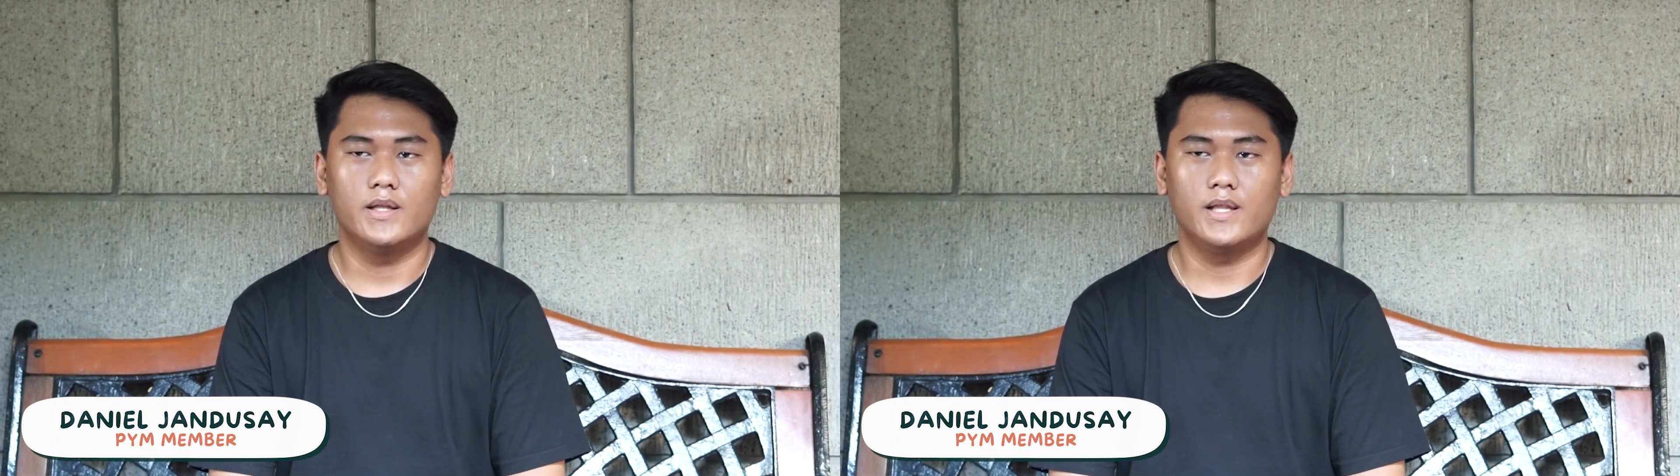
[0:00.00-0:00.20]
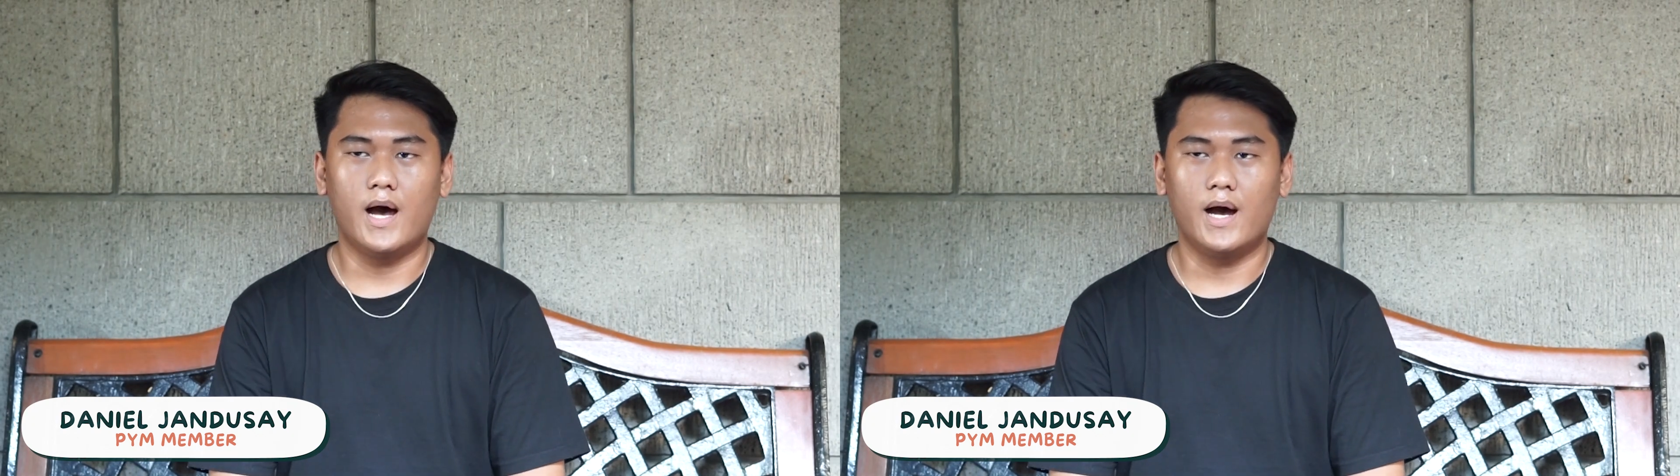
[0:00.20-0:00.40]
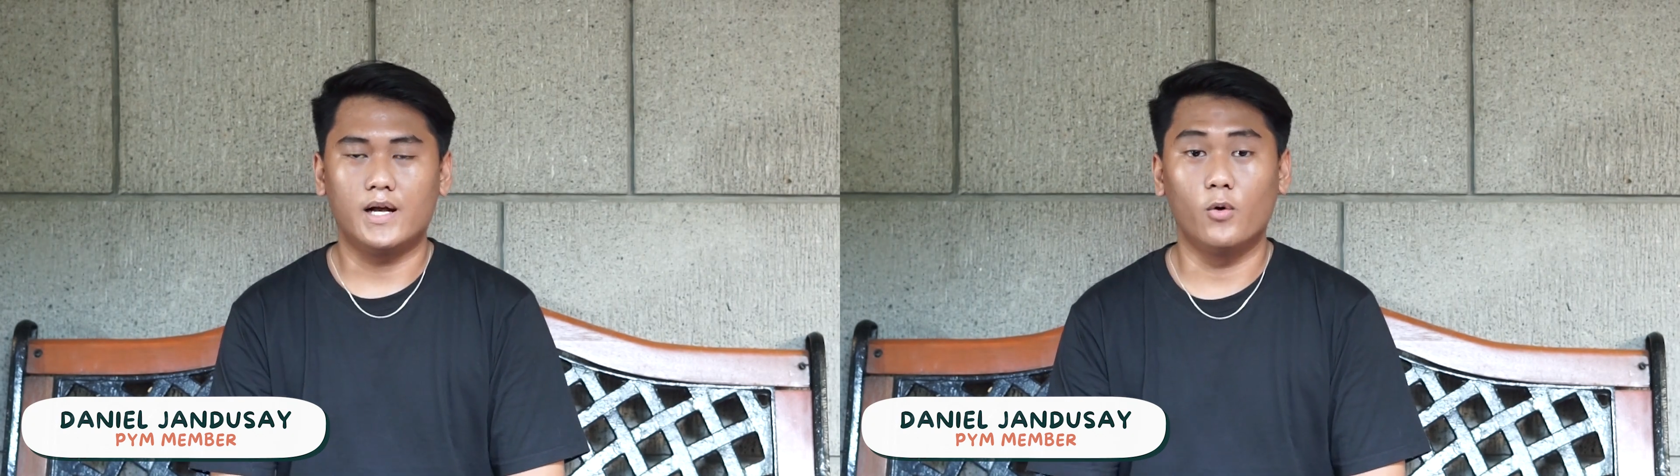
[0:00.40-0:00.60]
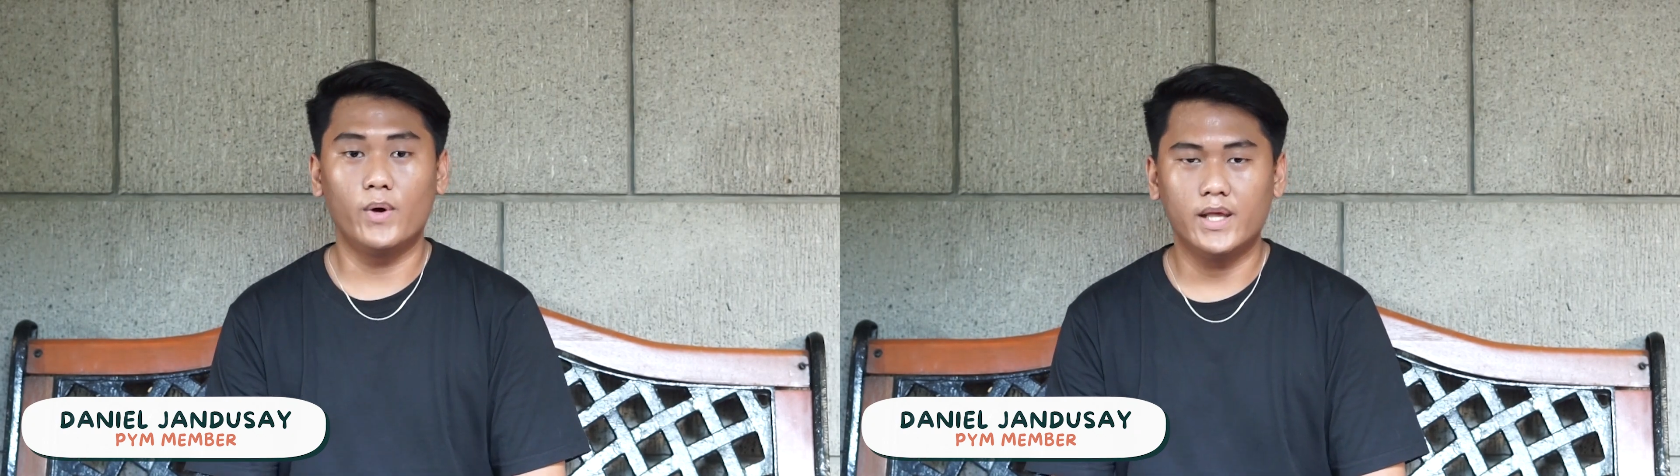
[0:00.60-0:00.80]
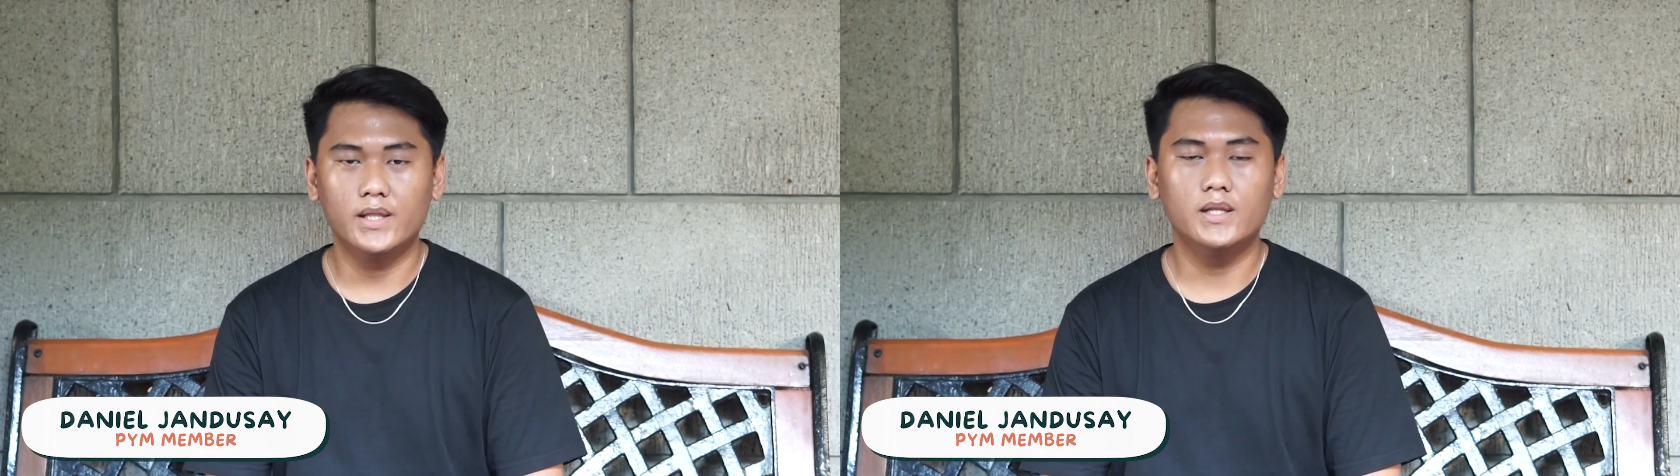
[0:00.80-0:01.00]
na
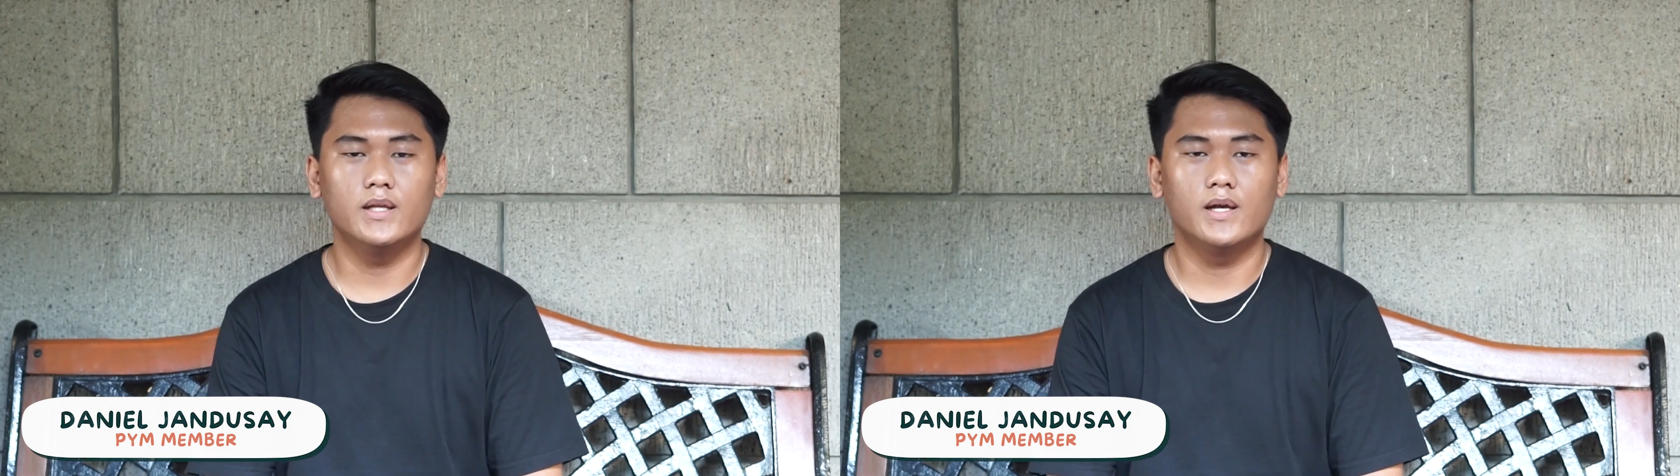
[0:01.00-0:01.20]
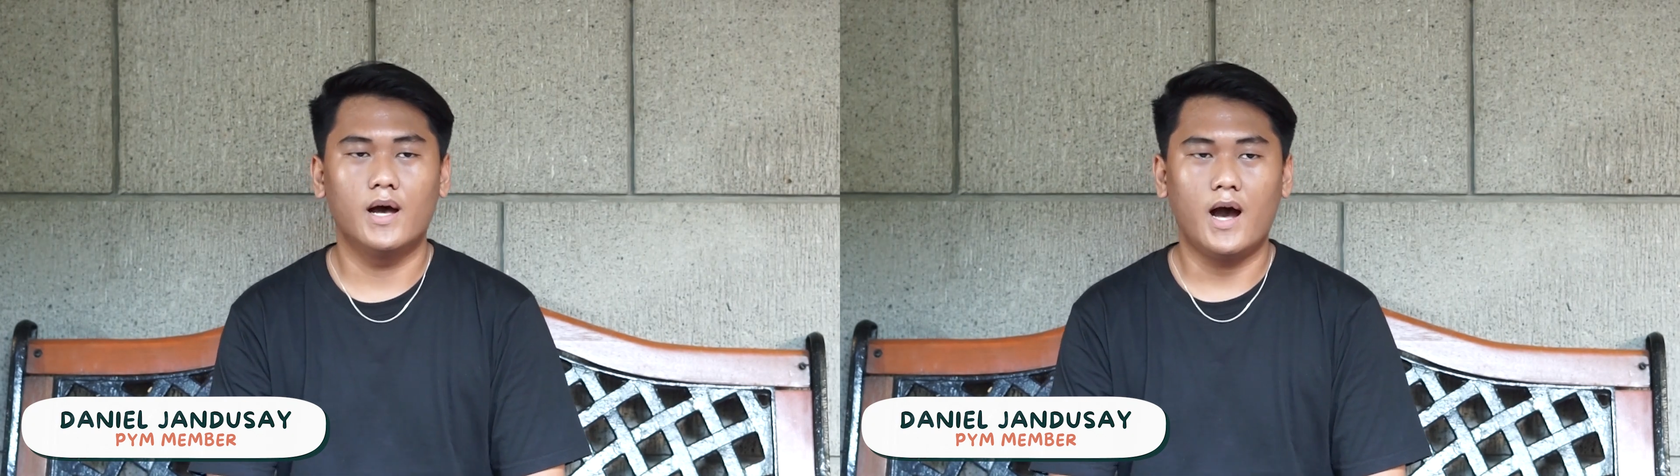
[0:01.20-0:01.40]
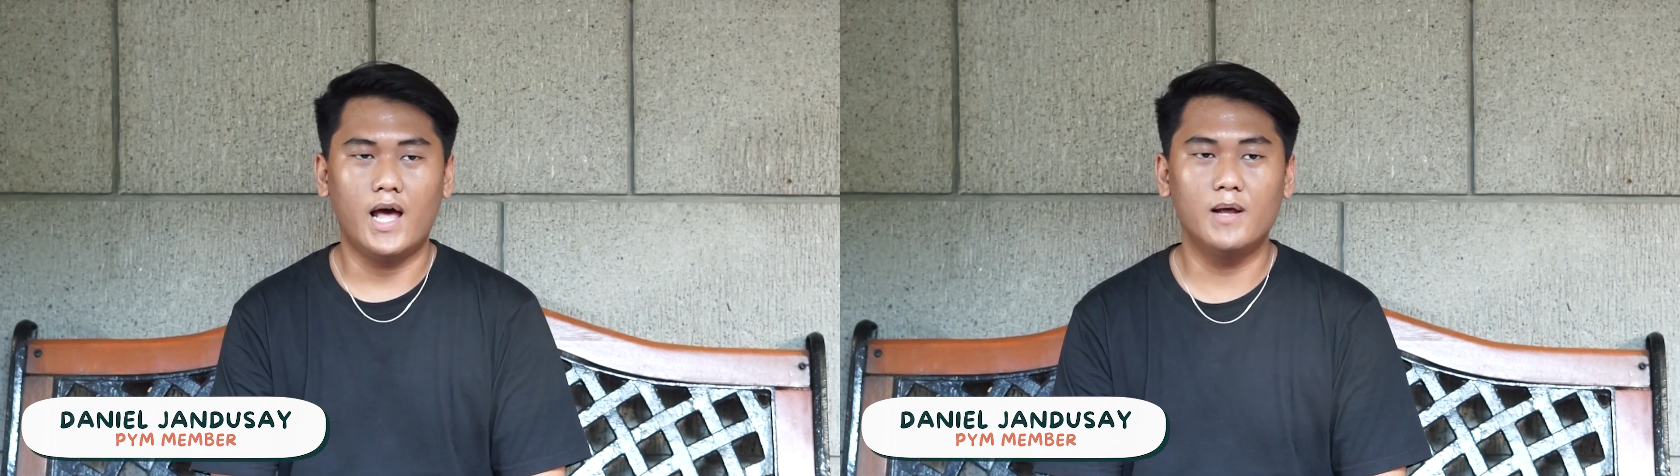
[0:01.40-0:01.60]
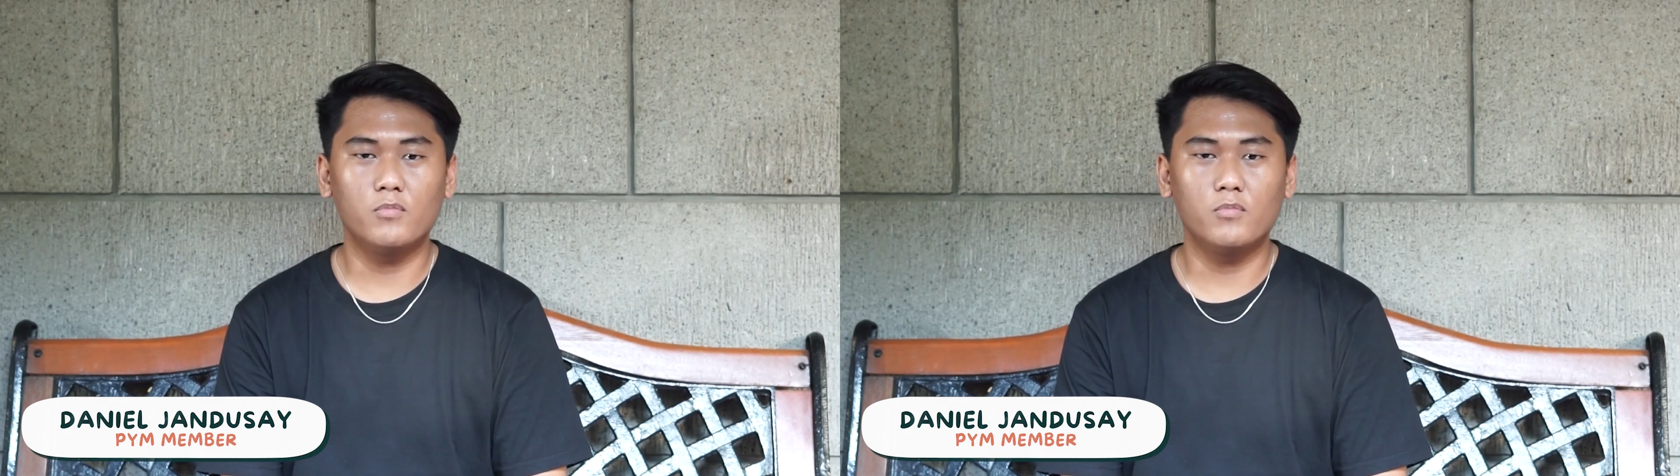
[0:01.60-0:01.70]
gawin, alam